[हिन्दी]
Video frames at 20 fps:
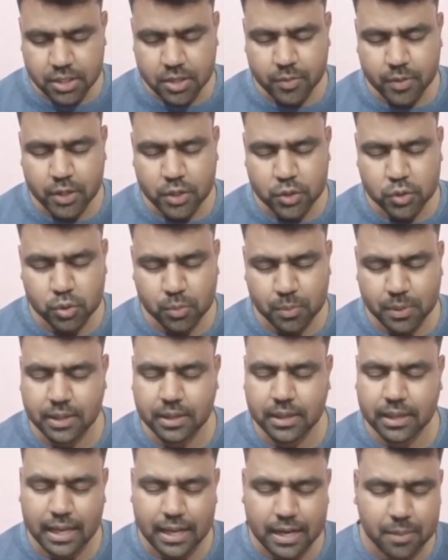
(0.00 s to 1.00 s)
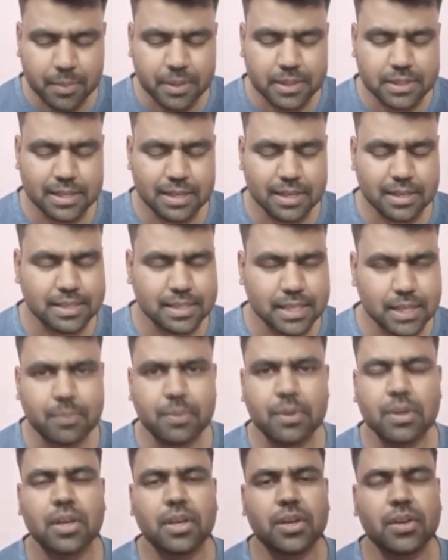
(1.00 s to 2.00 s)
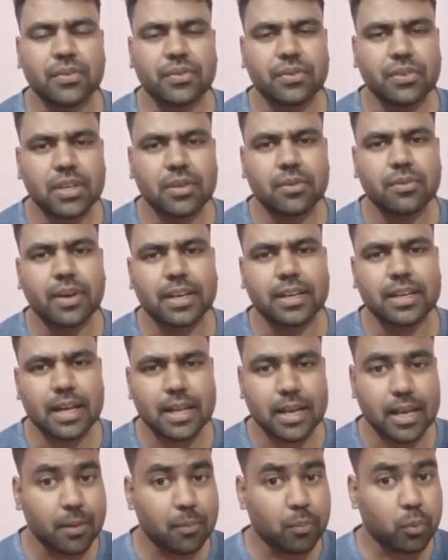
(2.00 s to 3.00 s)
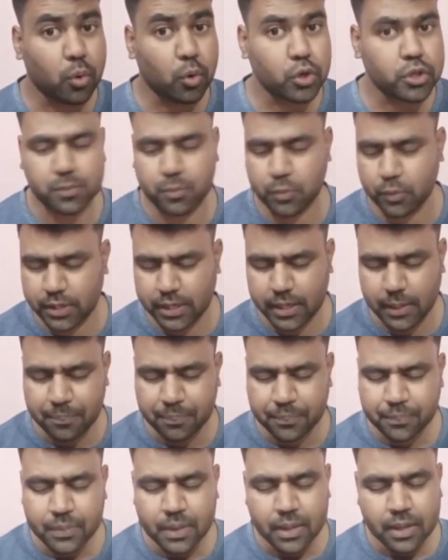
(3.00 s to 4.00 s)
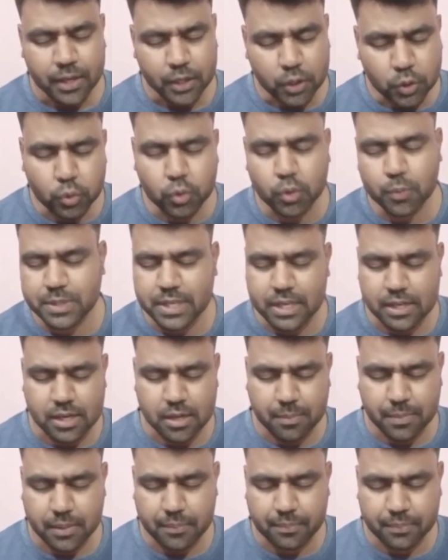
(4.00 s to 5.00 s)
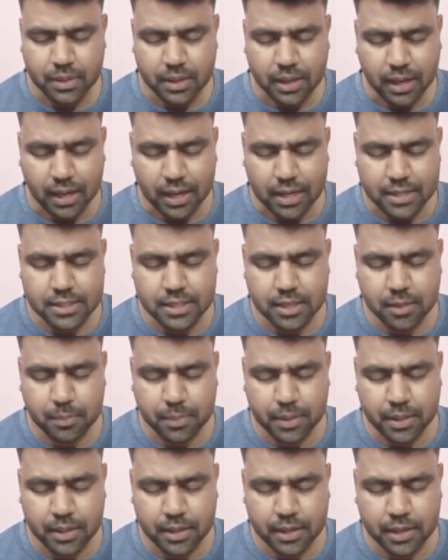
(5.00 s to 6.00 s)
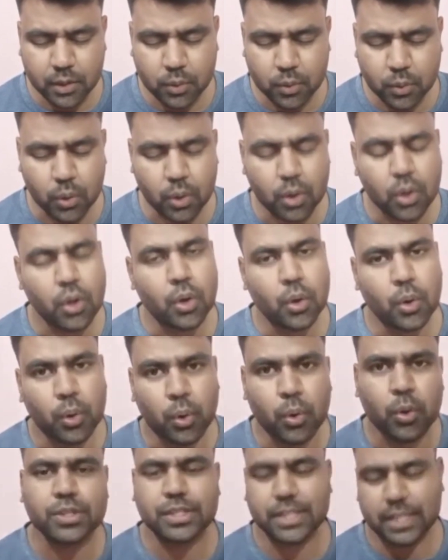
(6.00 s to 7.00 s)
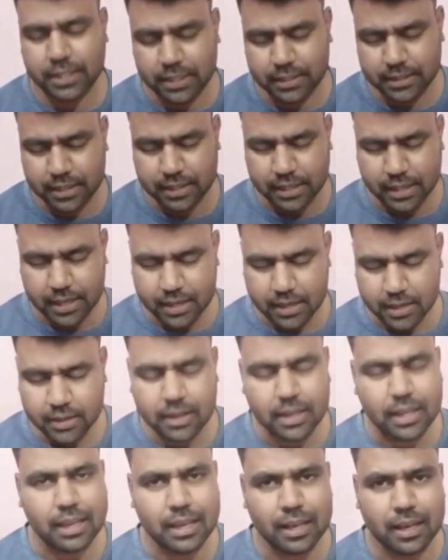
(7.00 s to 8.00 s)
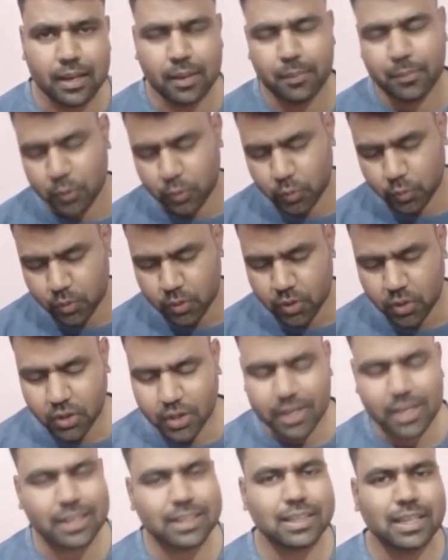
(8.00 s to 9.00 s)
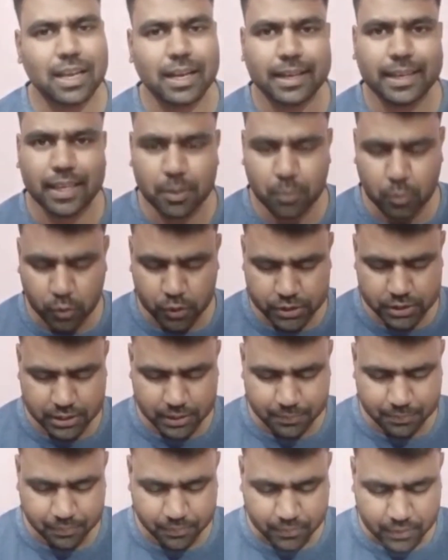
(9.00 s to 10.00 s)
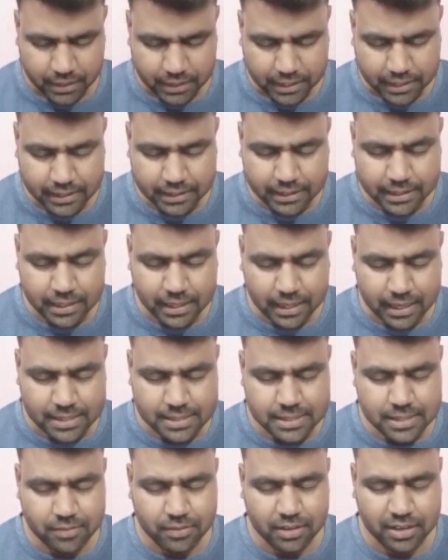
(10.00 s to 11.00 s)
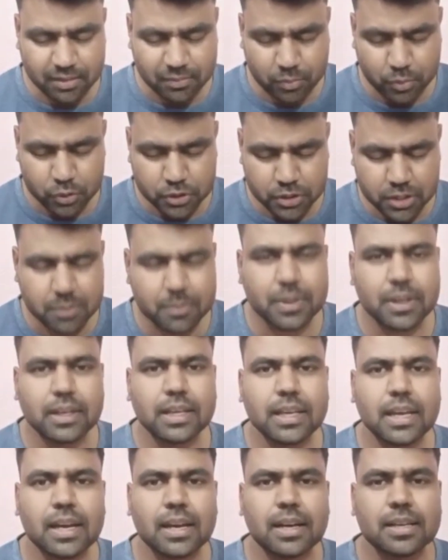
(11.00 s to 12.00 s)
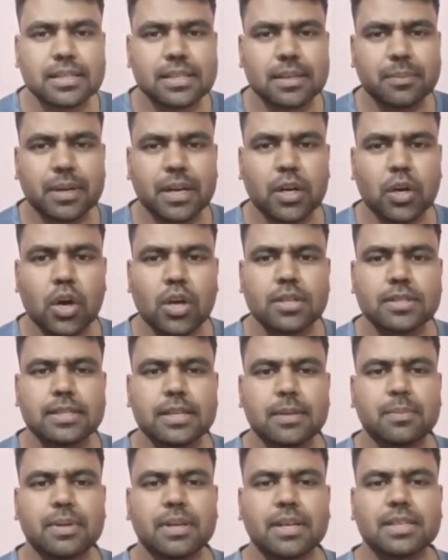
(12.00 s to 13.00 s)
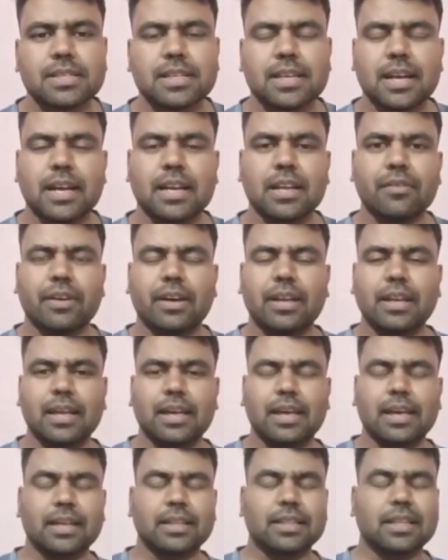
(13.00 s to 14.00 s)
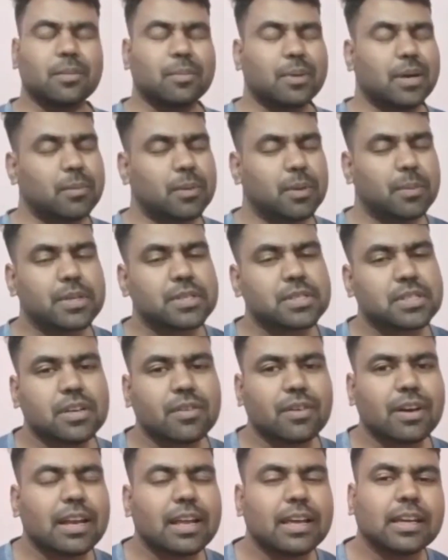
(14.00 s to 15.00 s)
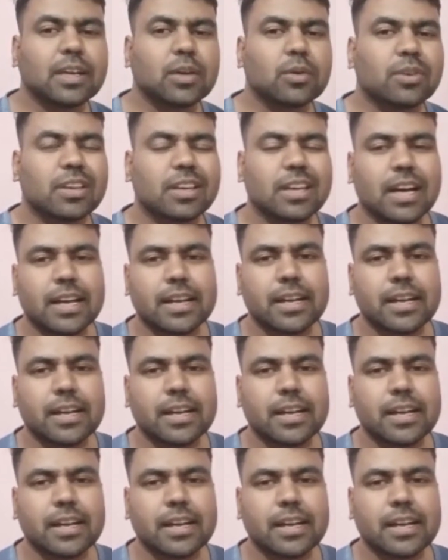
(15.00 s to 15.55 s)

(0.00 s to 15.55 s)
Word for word: सुबह ग्यारह बजे सिर्फ वी वाई आर एल भोजपुरी यूट्यूब चैनल पर आशिक बनने को हो जाइए तैयार लव यू और एक दिल की मोची यानी कि आशिक वाली पोस्टर में क्या गजब का कॉन्सेप्ट नजर आने वाला है धमाल भी मचने वाला है क्योंकि गाने की